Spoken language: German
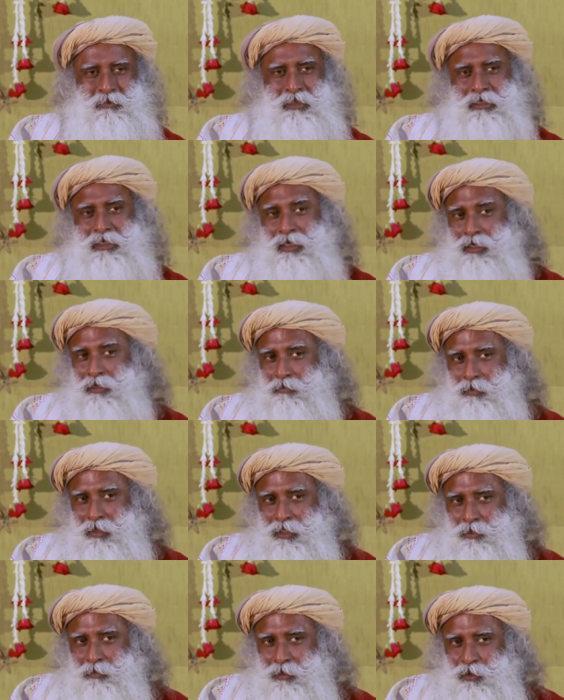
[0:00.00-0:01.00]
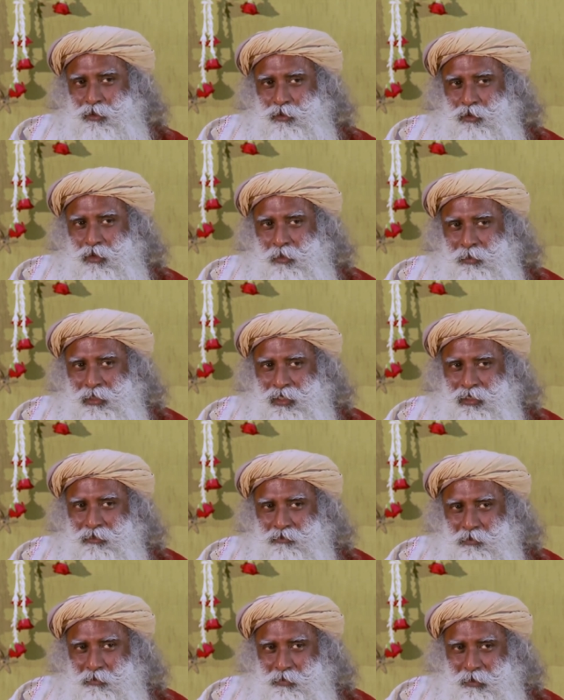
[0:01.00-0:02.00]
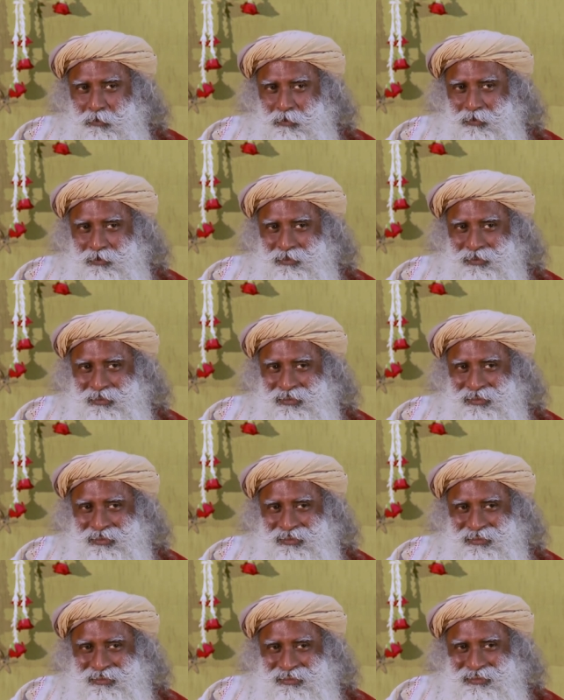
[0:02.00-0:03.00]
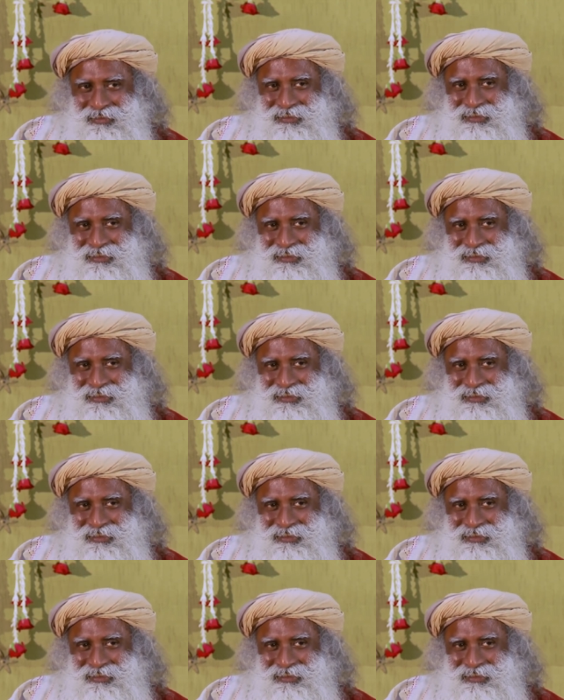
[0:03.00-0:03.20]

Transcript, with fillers: Welche Art Strafe verhängst du normalerweise gegen Menschen?